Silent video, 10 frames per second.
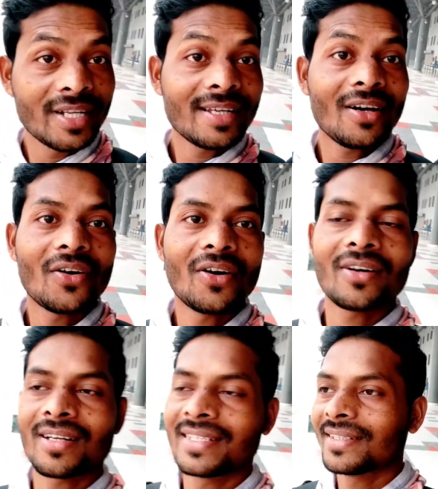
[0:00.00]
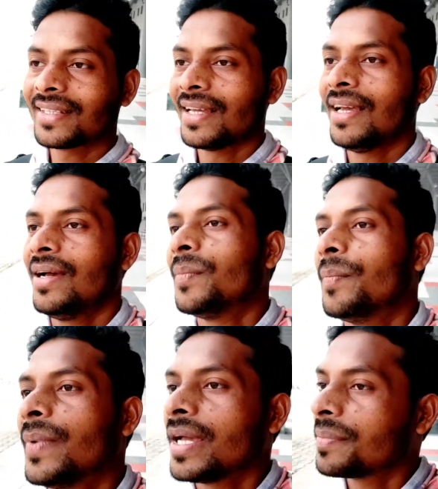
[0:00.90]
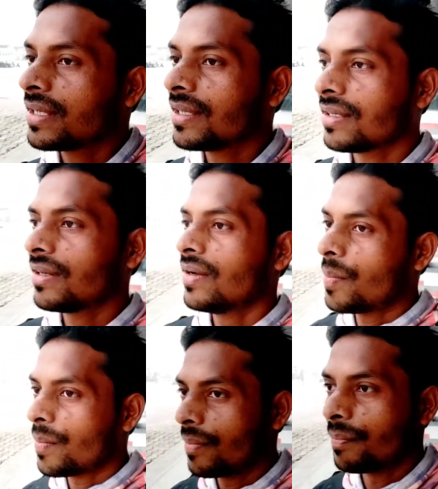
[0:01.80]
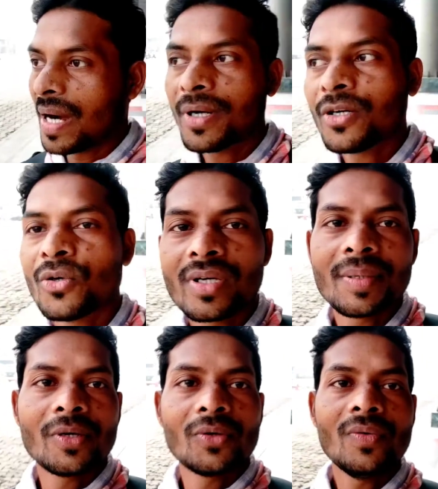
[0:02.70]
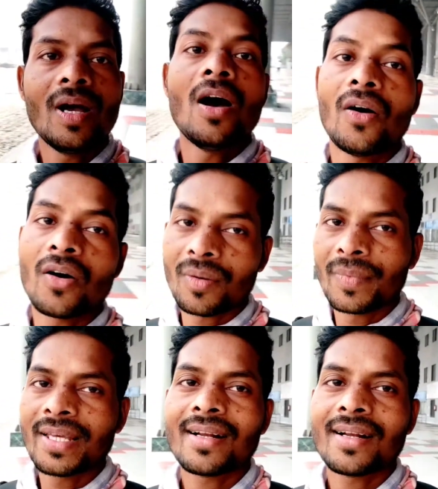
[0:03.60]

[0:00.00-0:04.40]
गुड मॉर्निंग और ये मैं अभी बामन डोंगरी में हूँ और